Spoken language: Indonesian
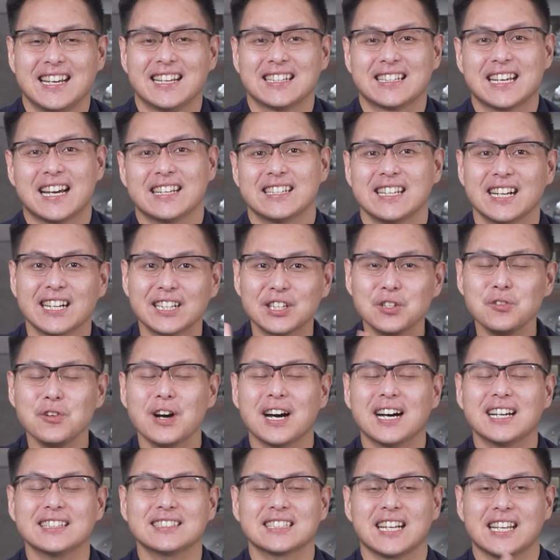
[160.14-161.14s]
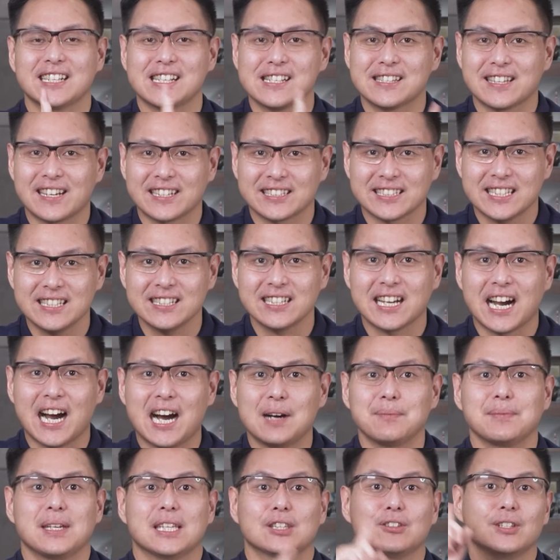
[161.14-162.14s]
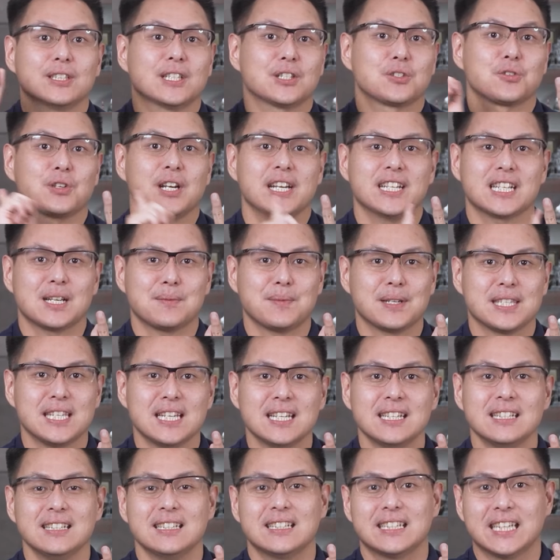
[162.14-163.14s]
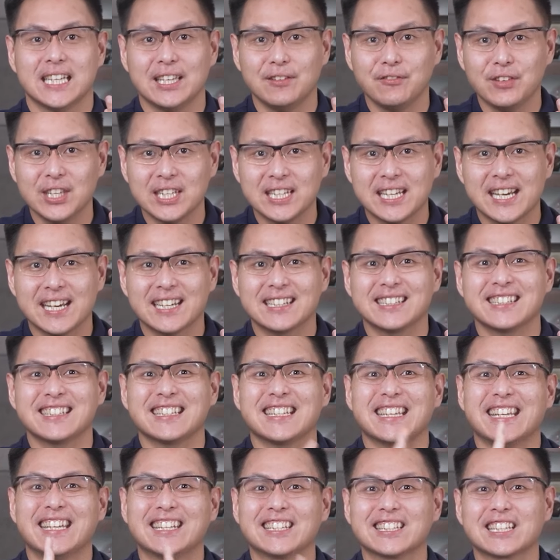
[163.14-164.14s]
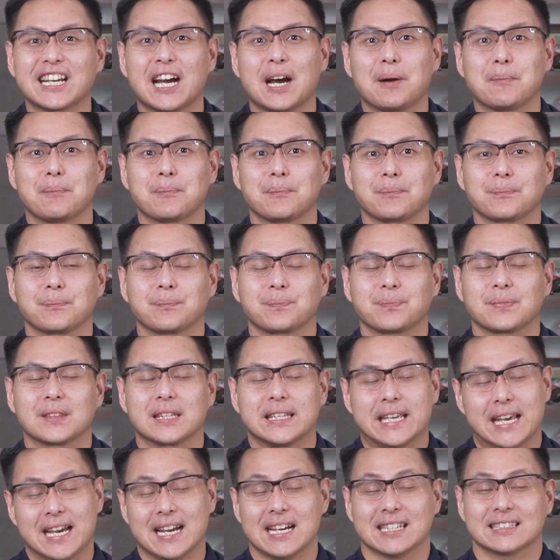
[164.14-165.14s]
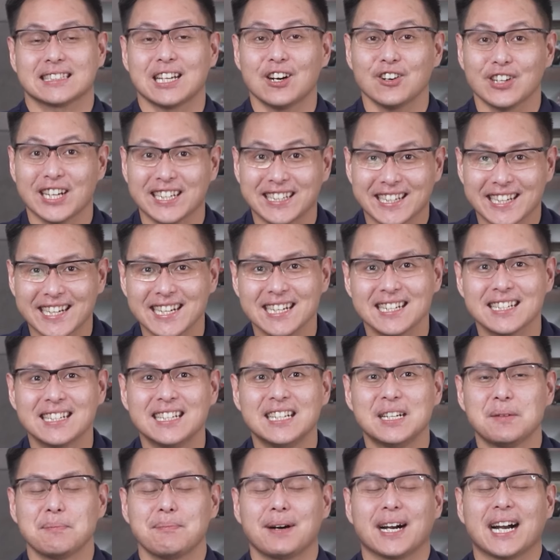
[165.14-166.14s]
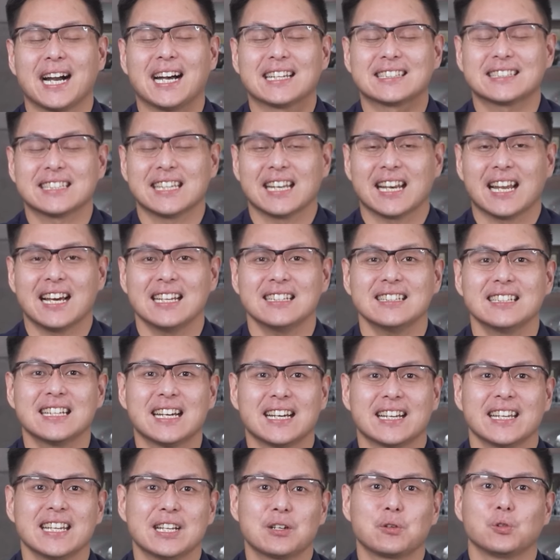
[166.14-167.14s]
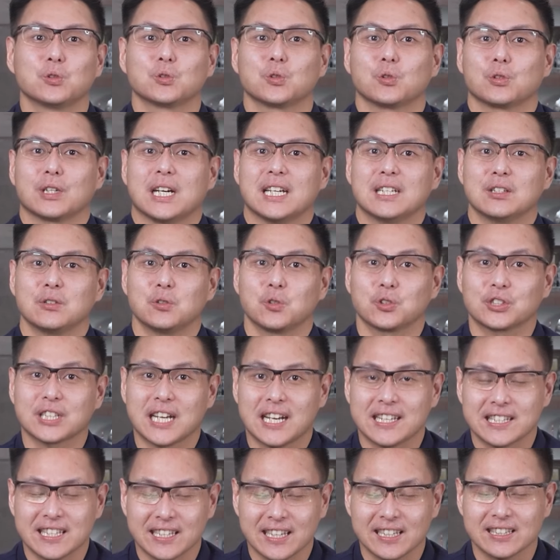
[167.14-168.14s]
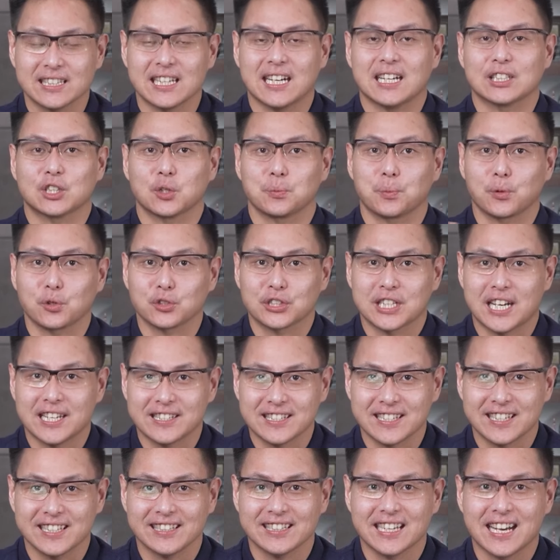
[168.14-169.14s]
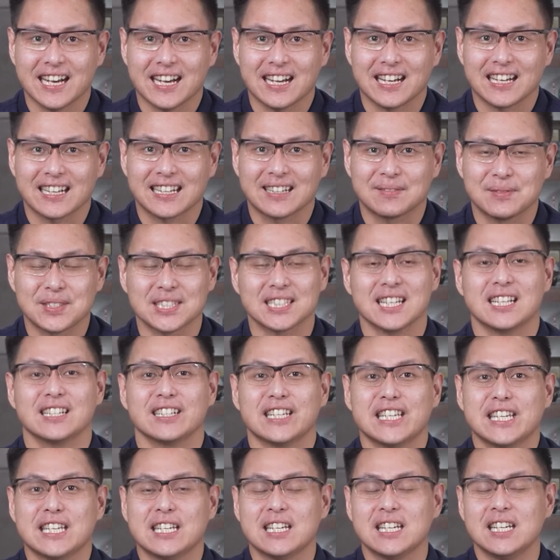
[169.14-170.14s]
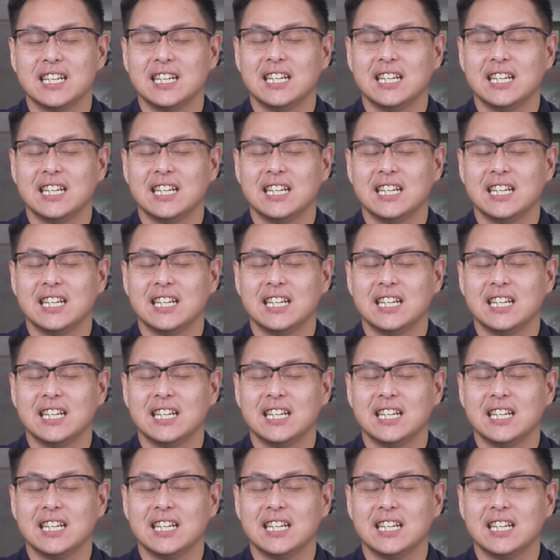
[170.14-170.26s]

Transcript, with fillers: Dan yang kedua, selain interest income, itu ada juga yang namanya dividend income. Ya, tahu kan ya? penghasilan dari keuntungan usahanya kita atau perusahaannya kita. Misal nih,